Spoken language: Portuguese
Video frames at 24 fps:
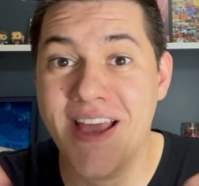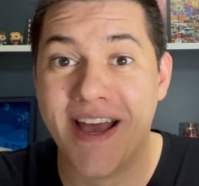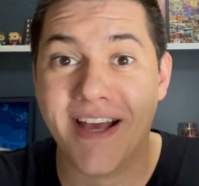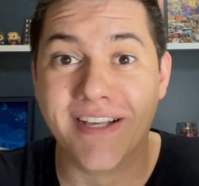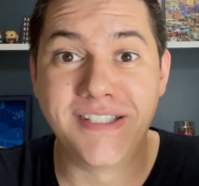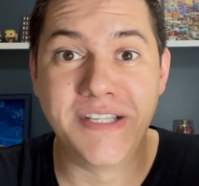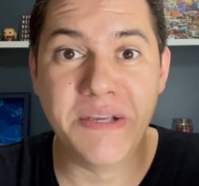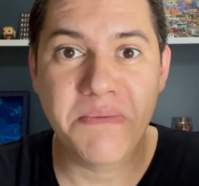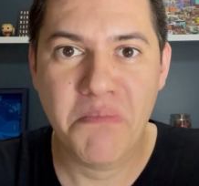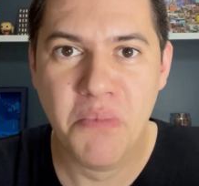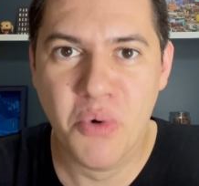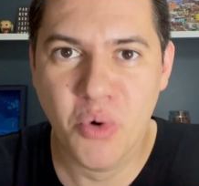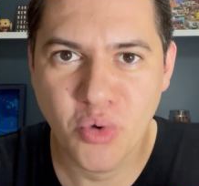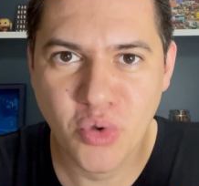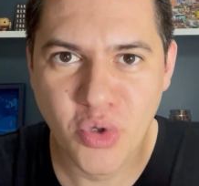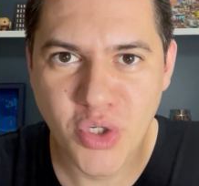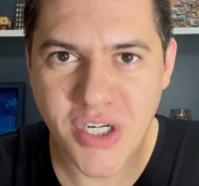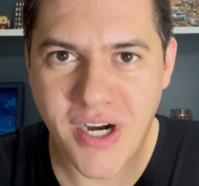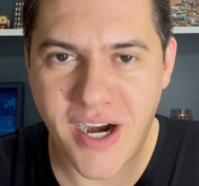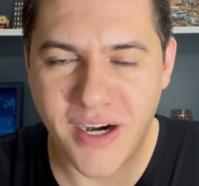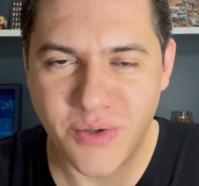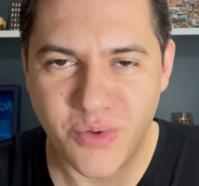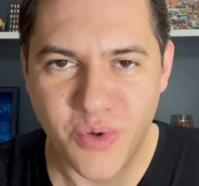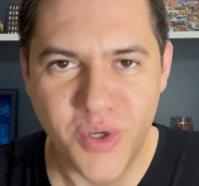Esse mundo
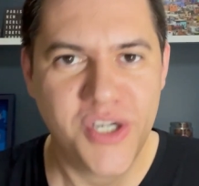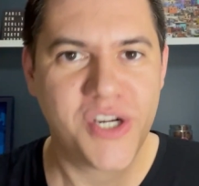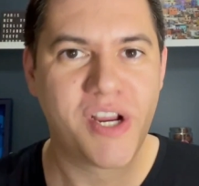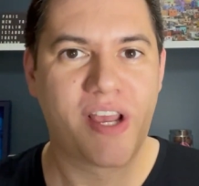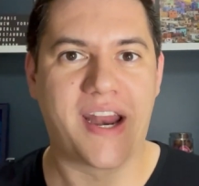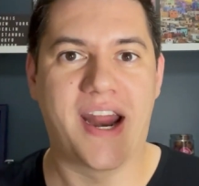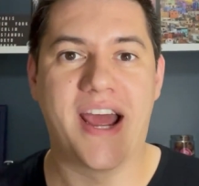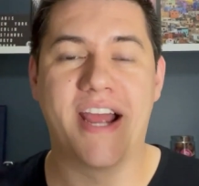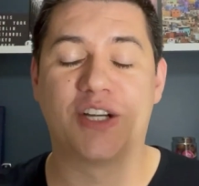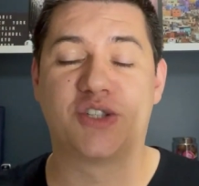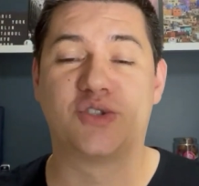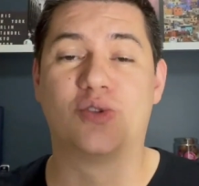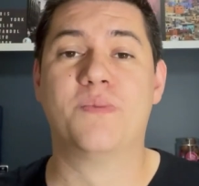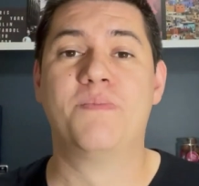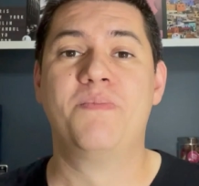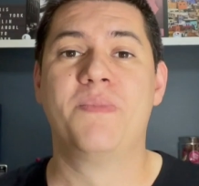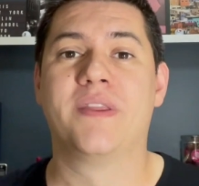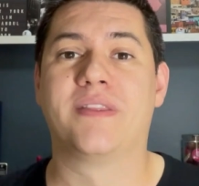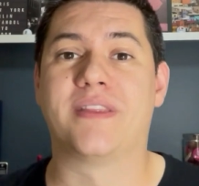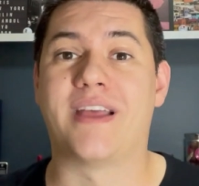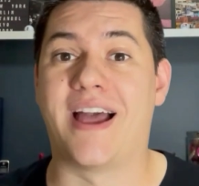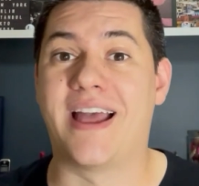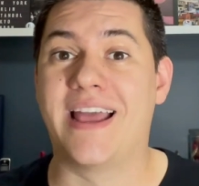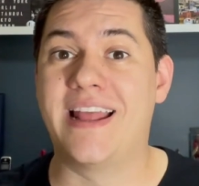de cartões de crédito,
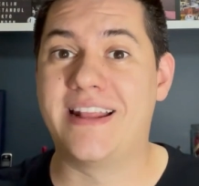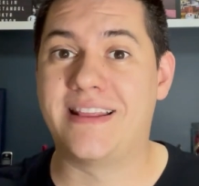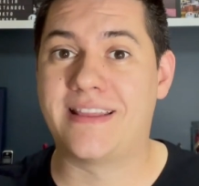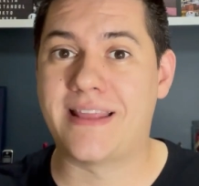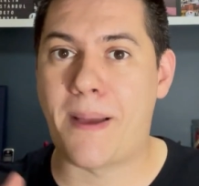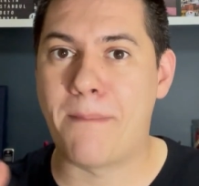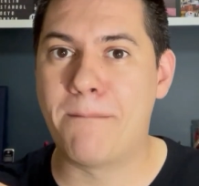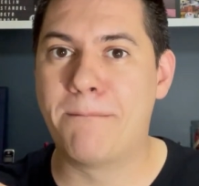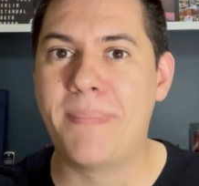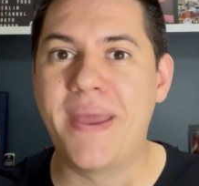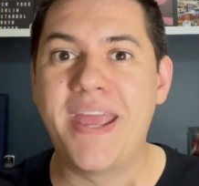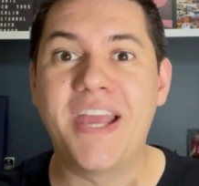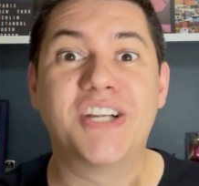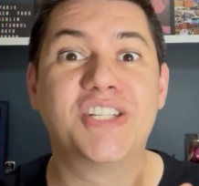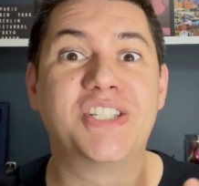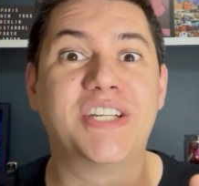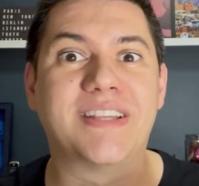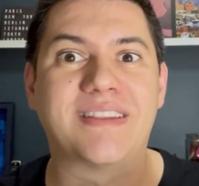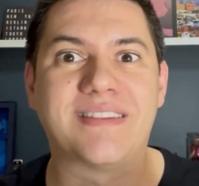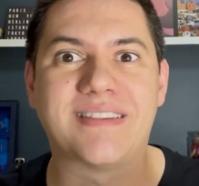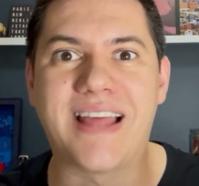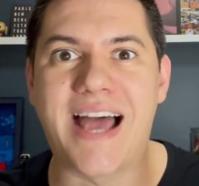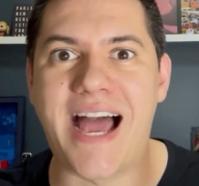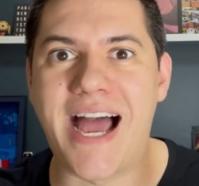tá, ele tá bem
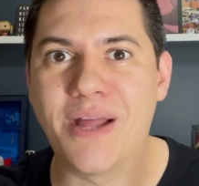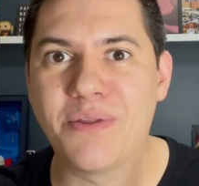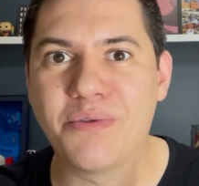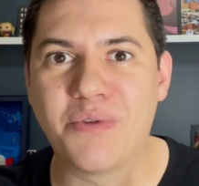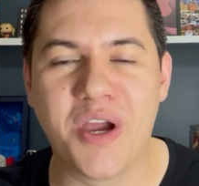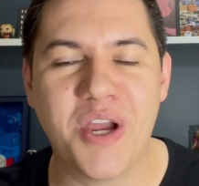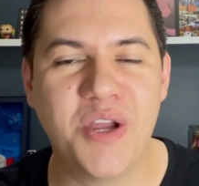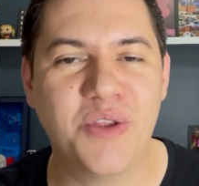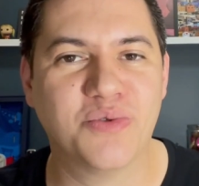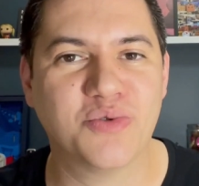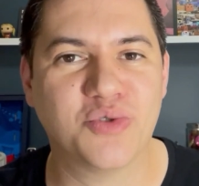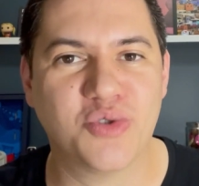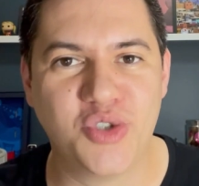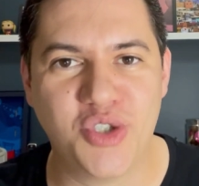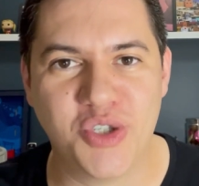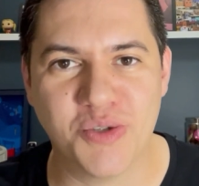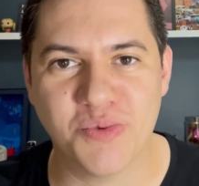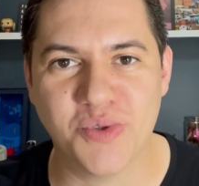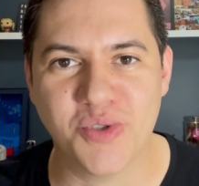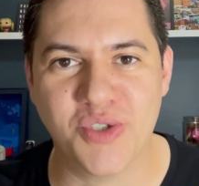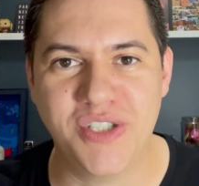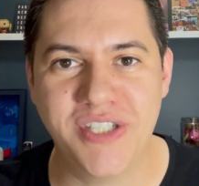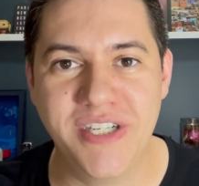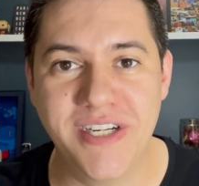agitado aí nos
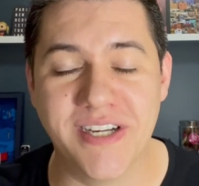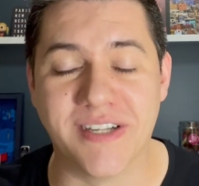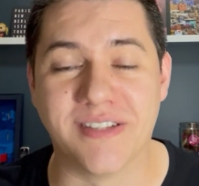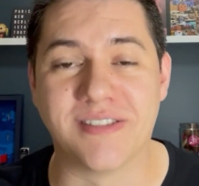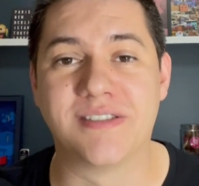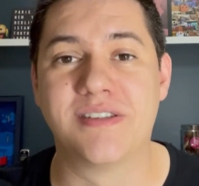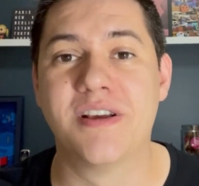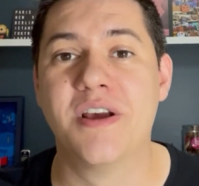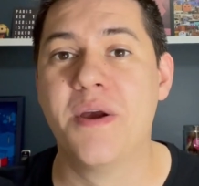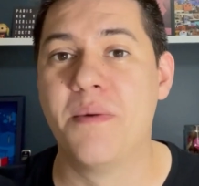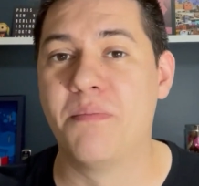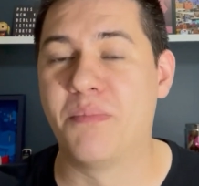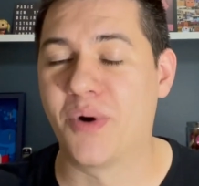últimos dias,